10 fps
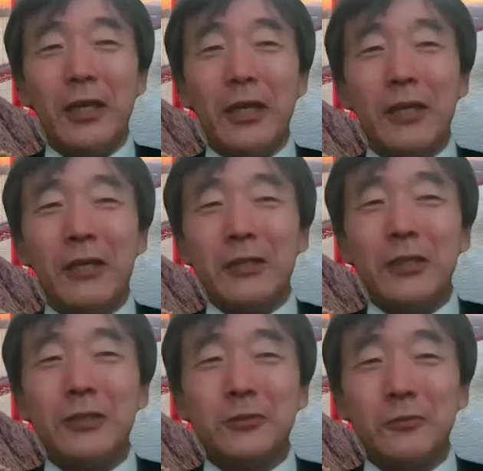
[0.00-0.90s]
うね、
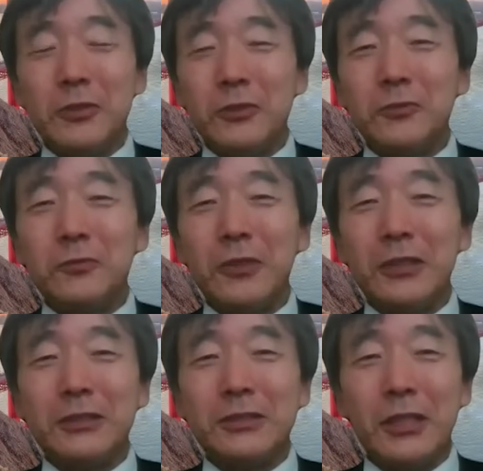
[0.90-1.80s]
う。だからその民主党が
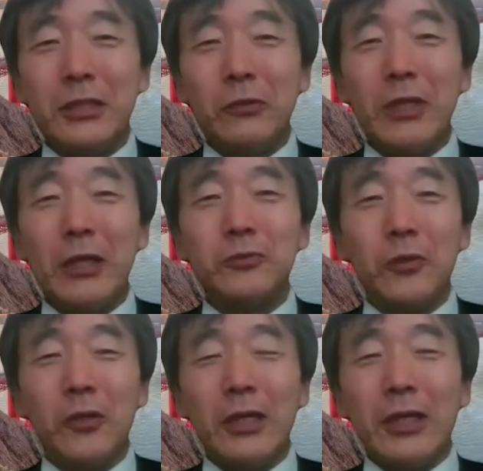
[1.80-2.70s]
政権をやる
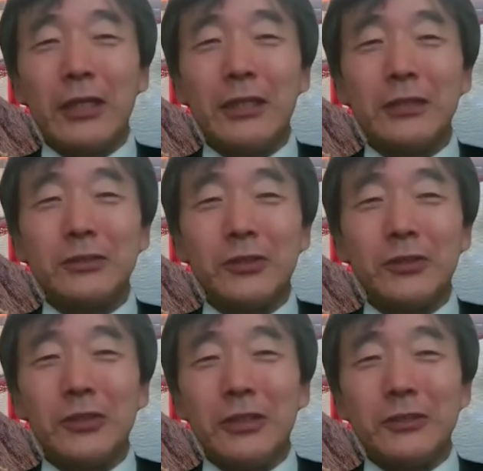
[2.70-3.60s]
と、必
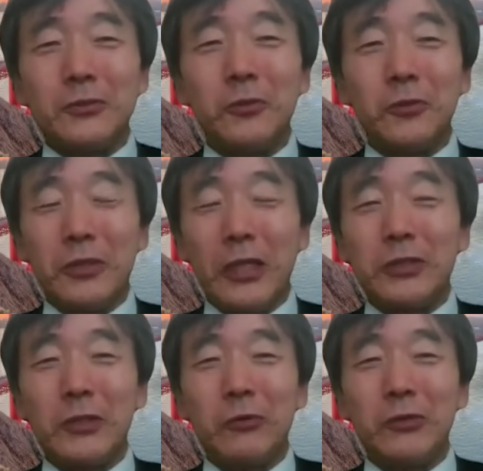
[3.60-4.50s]
ずその
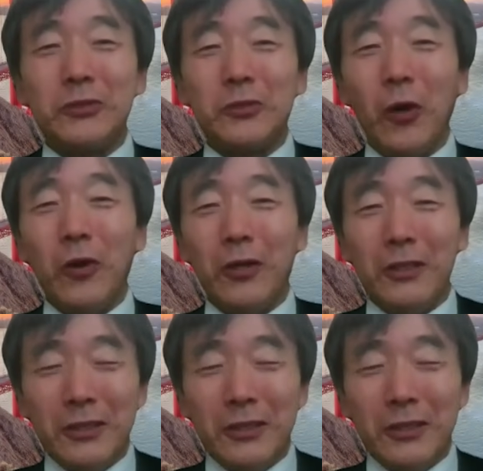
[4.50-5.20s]
現象が起きると